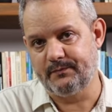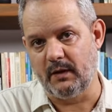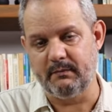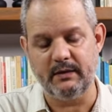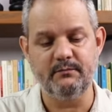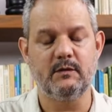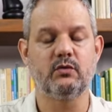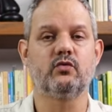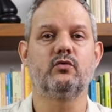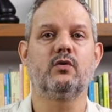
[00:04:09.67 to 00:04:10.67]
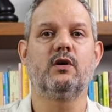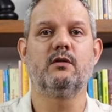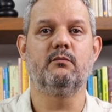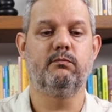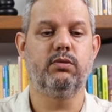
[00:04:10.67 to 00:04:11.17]
também dentro do
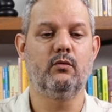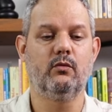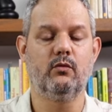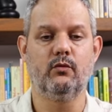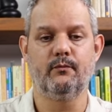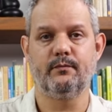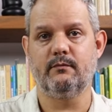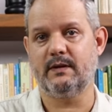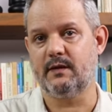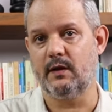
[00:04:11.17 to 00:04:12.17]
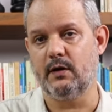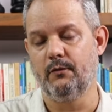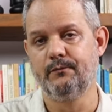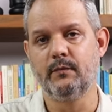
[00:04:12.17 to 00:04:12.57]
campo material,